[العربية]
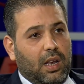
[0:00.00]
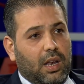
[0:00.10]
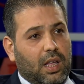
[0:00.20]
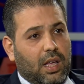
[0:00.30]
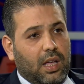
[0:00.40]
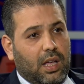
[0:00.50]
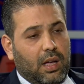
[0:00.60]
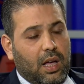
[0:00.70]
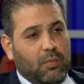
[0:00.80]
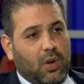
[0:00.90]

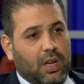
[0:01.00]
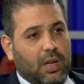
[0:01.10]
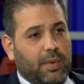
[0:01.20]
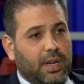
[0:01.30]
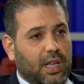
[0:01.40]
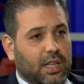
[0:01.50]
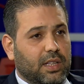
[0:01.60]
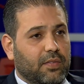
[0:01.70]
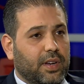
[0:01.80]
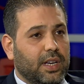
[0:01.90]
آه، المحكمين
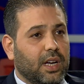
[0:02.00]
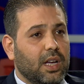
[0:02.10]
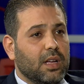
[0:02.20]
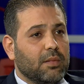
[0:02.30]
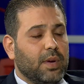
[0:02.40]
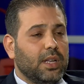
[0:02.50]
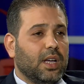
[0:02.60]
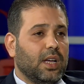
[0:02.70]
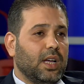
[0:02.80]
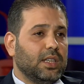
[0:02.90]
التفريق بين
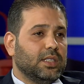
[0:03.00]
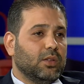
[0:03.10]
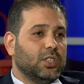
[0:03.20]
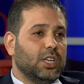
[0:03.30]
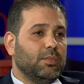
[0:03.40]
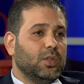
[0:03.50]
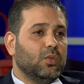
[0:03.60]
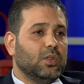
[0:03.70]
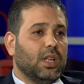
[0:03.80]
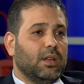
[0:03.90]
الزوجين
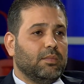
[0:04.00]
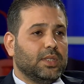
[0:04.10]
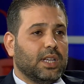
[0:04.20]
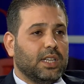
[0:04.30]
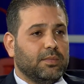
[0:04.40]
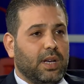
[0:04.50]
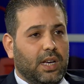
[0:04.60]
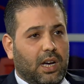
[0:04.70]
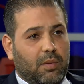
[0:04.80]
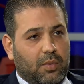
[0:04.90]
بدون المساس بأي
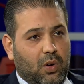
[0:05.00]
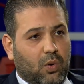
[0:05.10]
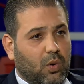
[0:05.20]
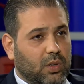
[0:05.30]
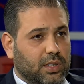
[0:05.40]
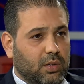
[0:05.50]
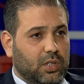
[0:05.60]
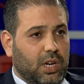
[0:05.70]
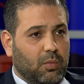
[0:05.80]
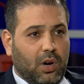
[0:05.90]
حق من حقوق
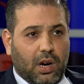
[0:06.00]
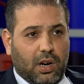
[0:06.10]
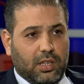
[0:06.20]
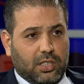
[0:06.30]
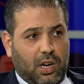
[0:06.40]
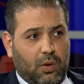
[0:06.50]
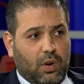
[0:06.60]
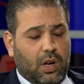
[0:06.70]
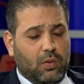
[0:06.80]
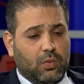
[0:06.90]
الزوجة المقررة شرعا
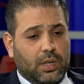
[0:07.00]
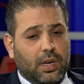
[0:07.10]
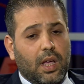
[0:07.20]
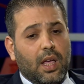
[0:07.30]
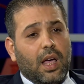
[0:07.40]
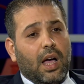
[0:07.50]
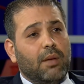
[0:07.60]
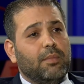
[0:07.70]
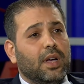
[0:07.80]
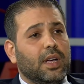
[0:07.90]
وقانونا
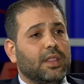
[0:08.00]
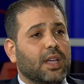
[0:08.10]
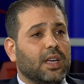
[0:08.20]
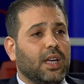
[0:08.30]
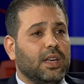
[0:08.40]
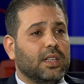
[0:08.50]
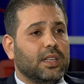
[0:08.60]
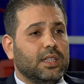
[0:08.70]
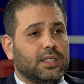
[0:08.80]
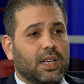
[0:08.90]
أما إذا كانت
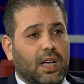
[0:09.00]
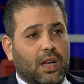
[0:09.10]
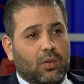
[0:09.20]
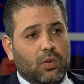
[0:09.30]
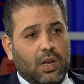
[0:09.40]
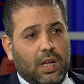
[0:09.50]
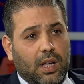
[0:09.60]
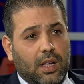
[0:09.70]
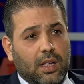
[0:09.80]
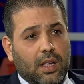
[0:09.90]
الإساءة
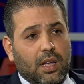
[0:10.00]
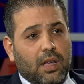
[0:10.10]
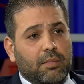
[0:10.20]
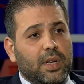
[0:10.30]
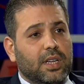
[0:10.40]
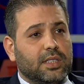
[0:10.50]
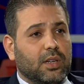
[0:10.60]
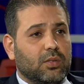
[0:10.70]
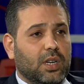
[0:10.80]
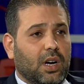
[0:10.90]
كلها من
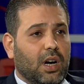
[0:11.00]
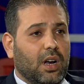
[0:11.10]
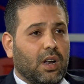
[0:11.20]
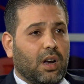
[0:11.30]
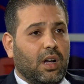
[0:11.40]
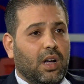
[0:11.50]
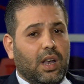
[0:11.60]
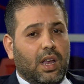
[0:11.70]
الزوجة قرر